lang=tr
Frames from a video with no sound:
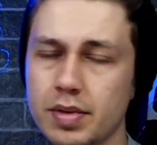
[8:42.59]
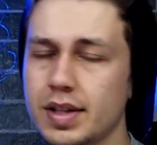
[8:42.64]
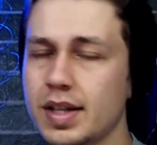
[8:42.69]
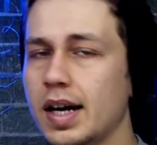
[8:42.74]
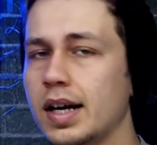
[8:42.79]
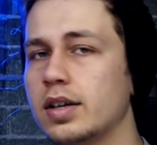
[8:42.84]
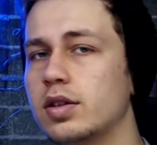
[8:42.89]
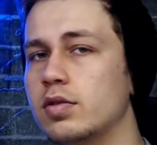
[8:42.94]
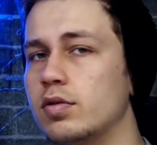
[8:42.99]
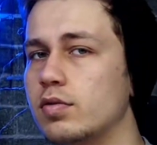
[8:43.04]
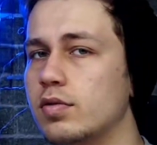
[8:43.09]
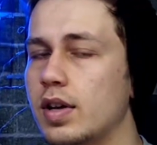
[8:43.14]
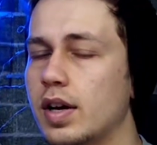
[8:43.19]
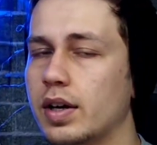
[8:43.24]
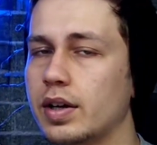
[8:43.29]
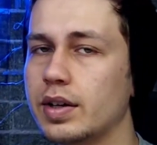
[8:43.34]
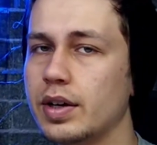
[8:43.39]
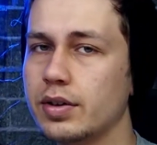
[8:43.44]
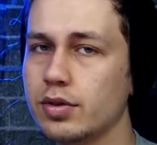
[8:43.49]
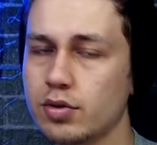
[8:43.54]
Bir dahaki
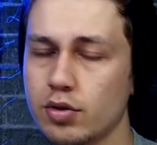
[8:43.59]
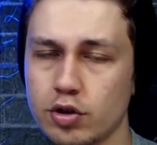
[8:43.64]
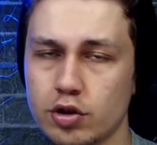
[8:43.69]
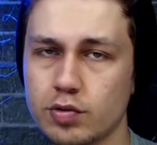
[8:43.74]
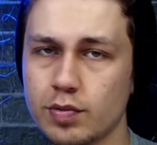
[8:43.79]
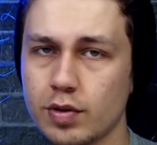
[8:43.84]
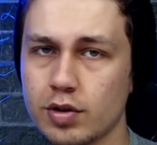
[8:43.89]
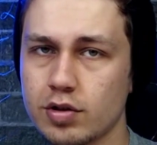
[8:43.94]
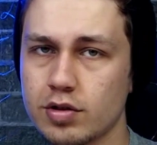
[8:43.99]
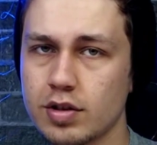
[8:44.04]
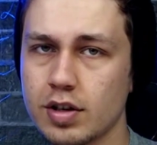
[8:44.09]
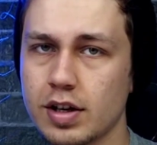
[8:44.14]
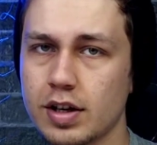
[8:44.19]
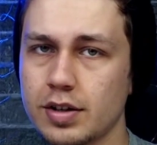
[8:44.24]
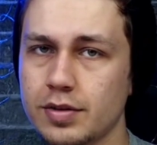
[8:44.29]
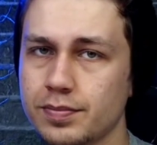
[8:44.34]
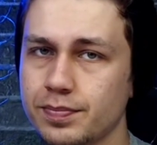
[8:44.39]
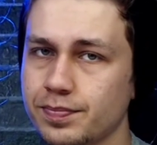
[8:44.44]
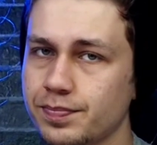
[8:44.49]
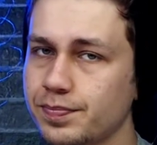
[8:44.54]
videoya kadar görüşmek
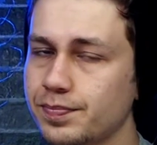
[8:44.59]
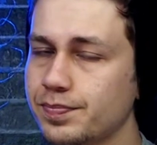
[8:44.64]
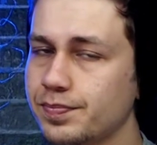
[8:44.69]
üzere.